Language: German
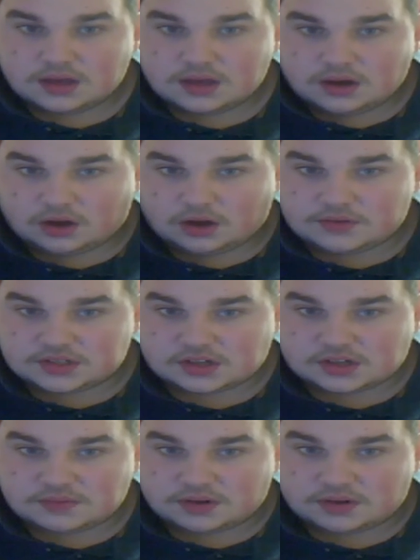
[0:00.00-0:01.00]
Hoffentlich
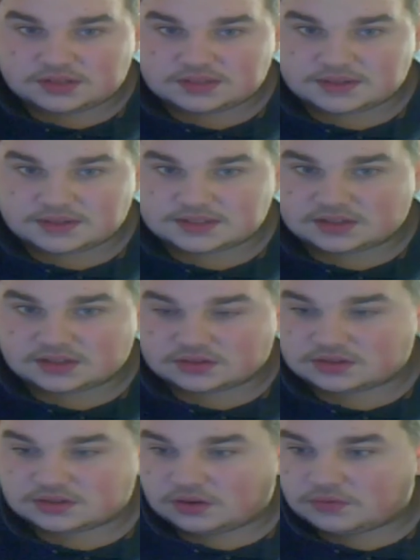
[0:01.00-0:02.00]
schaffen wir auch die
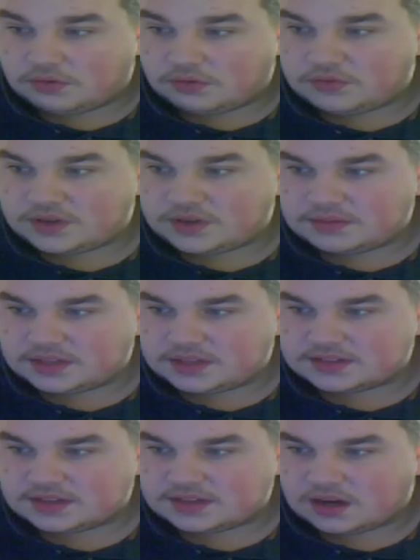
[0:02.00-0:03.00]
20.000 Aufrufe in
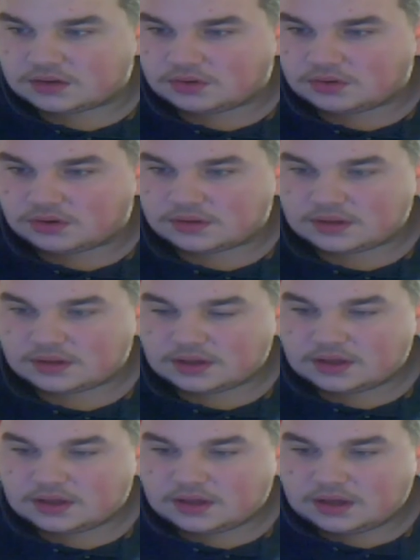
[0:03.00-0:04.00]
diesem Jahr noch.
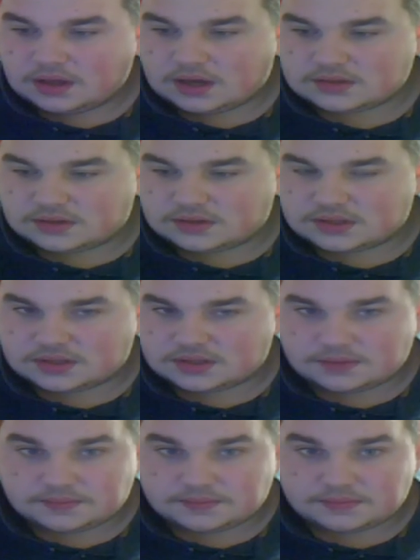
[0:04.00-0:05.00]
Also
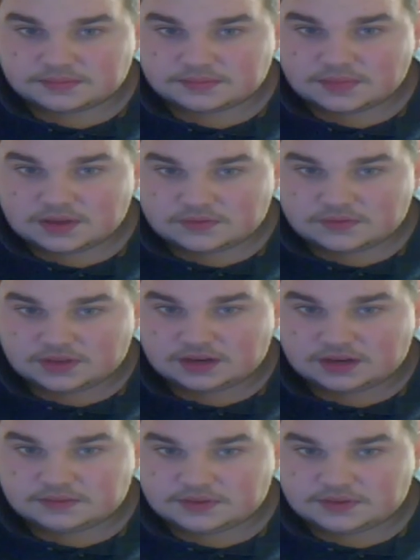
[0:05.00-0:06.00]
Leute,
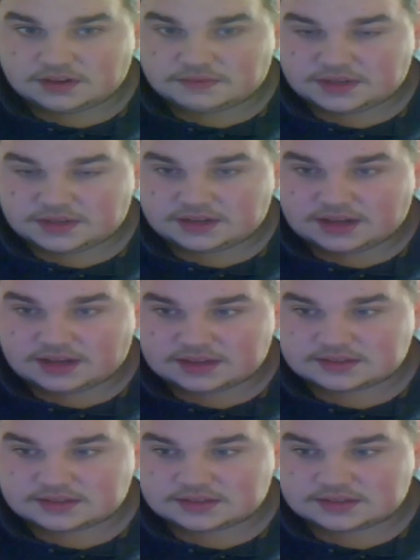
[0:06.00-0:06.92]
vielen, vielen, vielen herzlichen